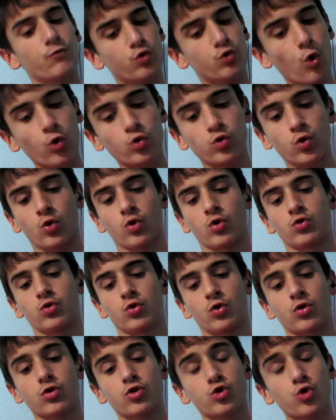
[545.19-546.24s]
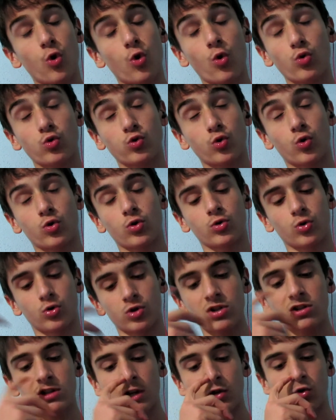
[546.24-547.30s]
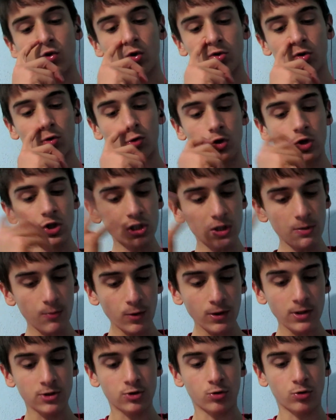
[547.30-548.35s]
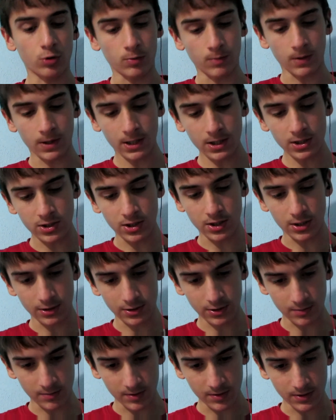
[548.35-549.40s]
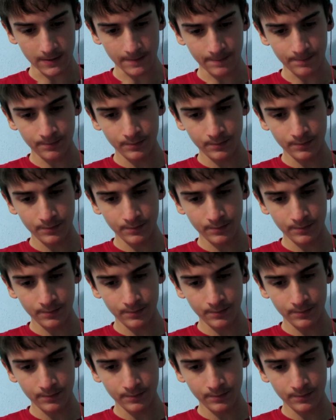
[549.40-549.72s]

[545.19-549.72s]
Çok doğru diyor. Çok doğru diyor. Lütfen çok doğru diyor. İşte böyle istiyorum arkadaşlar eleştirmenizi.